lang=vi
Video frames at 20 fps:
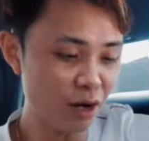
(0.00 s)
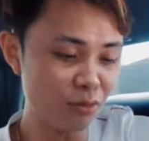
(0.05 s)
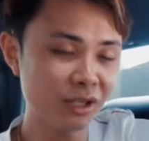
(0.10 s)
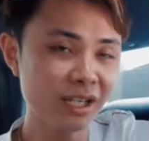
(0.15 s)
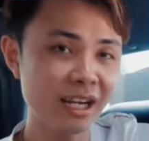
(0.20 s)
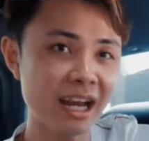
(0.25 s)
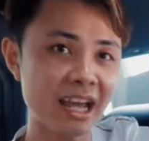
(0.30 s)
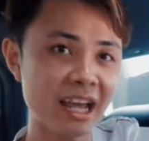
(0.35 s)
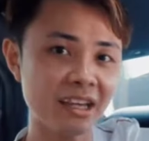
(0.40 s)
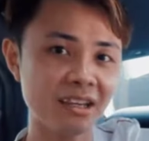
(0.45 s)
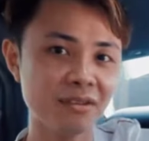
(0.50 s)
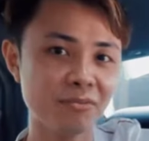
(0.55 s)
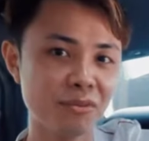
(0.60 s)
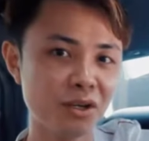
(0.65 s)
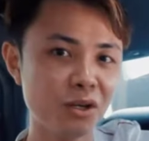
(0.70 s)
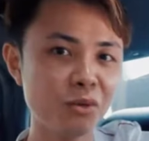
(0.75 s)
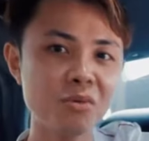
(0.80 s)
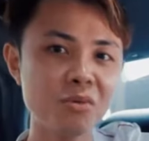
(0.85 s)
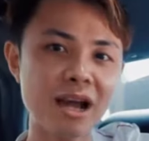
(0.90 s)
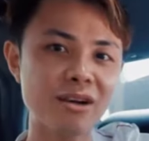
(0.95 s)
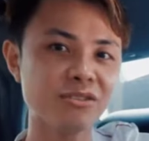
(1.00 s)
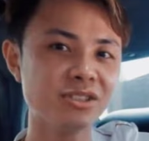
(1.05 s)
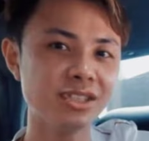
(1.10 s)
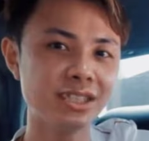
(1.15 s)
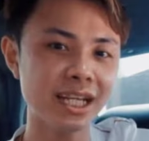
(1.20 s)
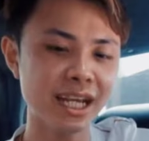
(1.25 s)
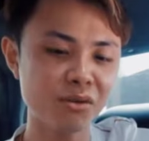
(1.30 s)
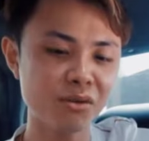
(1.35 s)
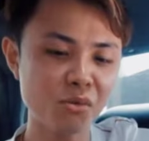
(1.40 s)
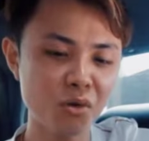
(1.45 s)
Trời nóng như này mà lúc nào
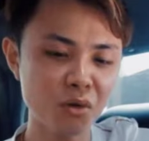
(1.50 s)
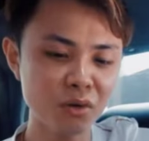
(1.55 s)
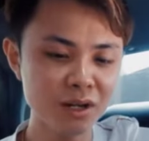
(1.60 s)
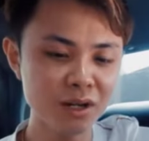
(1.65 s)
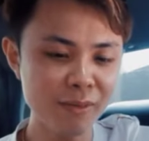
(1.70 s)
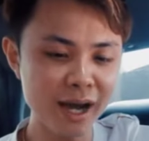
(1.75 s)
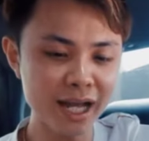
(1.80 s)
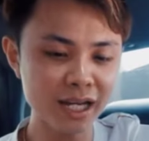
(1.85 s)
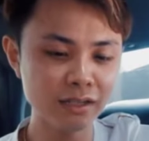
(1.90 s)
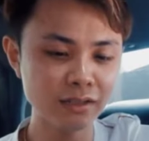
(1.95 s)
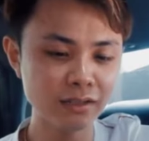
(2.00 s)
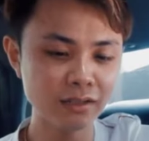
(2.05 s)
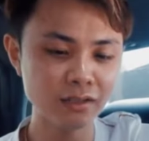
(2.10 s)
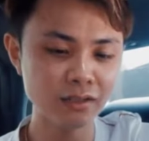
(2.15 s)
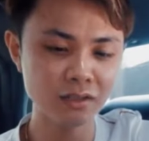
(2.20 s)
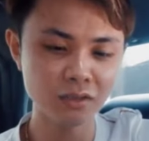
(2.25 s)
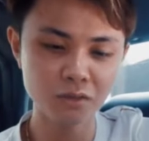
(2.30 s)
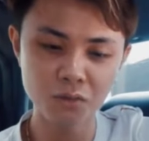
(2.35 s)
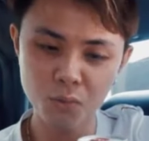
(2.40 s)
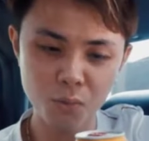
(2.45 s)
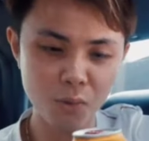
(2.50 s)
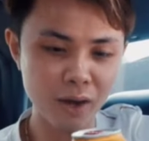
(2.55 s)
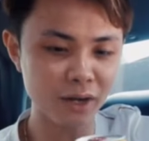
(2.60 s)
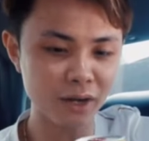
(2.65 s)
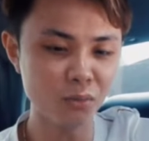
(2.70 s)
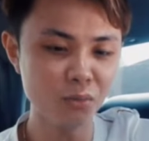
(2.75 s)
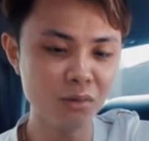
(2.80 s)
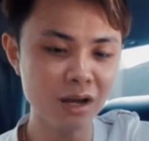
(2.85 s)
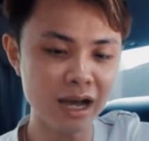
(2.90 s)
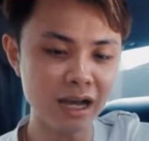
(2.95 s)
trên xe cũng có nước mát.
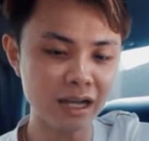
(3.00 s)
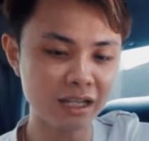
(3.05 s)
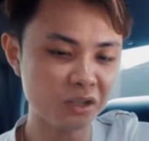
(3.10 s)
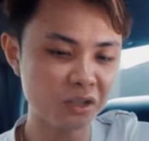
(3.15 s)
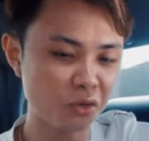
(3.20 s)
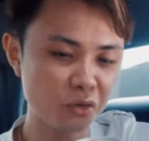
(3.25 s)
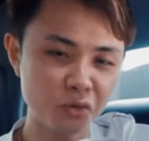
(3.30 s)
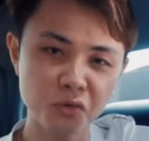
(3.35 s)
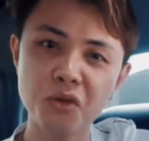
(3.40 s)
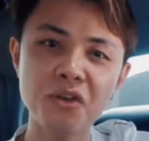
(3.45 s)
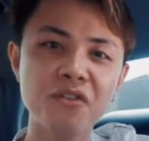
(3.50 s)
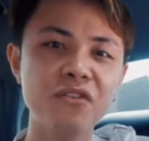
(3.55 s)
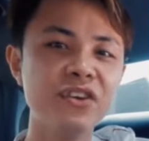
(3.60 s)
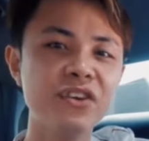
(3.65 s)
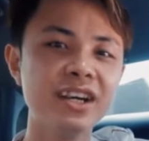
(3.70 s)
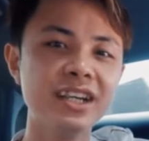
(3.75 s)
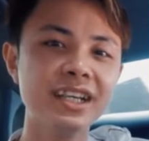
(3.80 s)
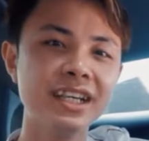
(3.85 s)
Quả đúng là tuyệt